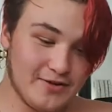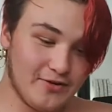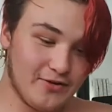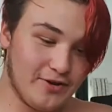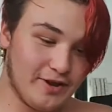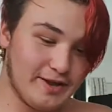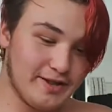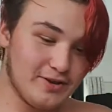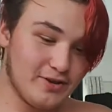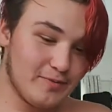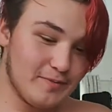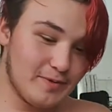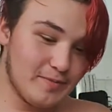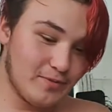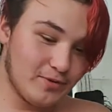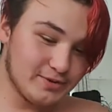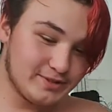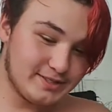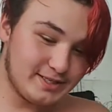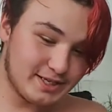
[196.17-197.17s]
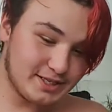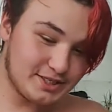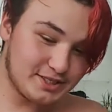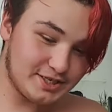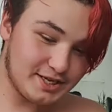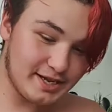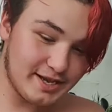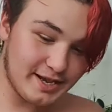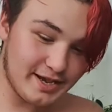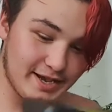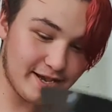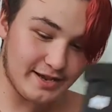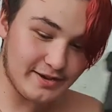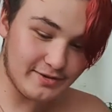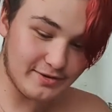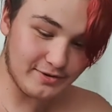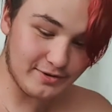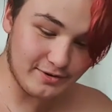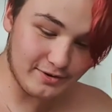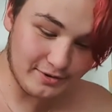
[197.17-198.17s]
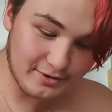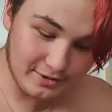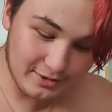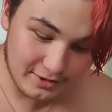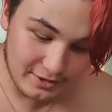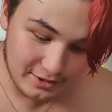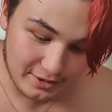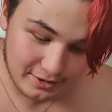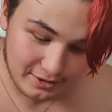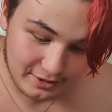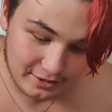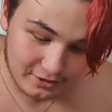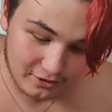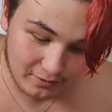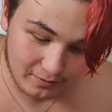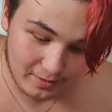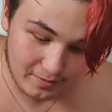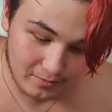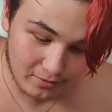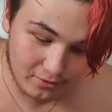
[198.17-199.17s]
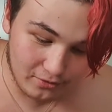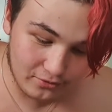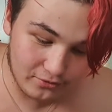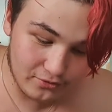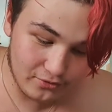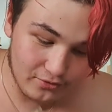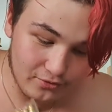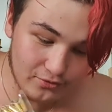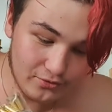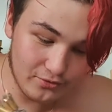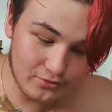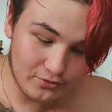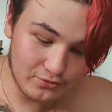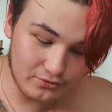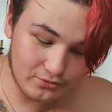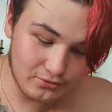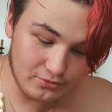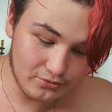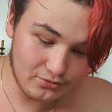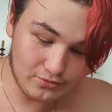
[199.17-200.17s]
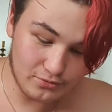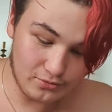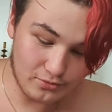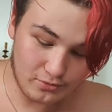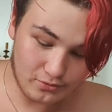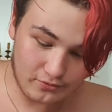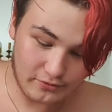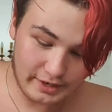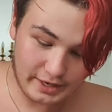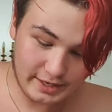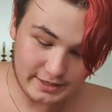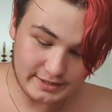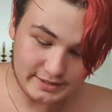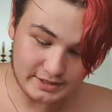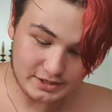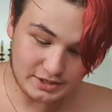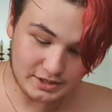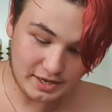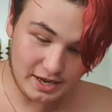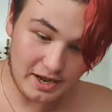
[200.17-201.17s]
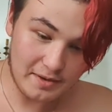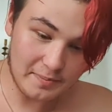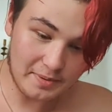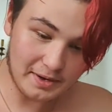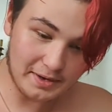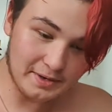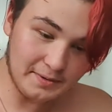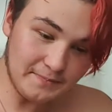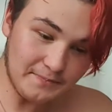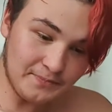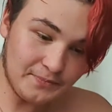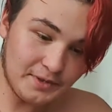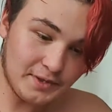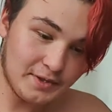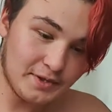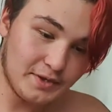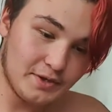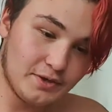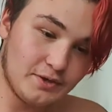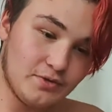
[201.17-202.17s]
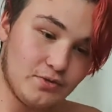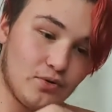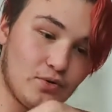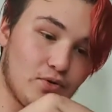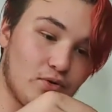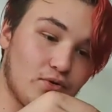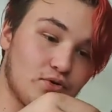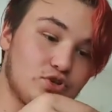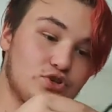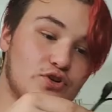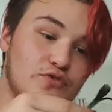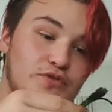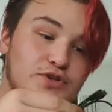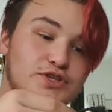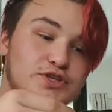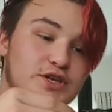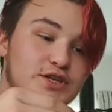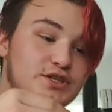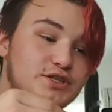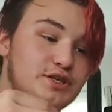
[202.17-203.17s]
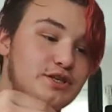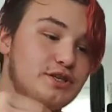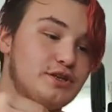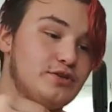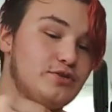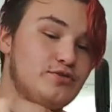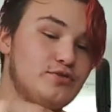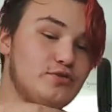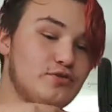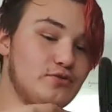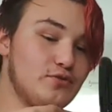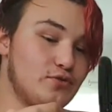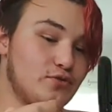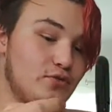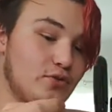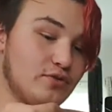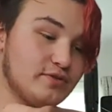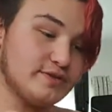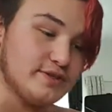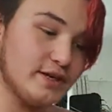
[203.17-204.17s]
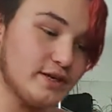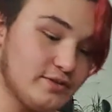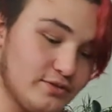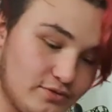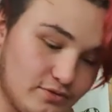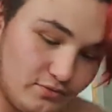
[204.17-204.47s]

On a énormément de sachets. Euh, énormément de trucs. Donc on verra les sachets un par un. Donc je vais charger le l'enceinte.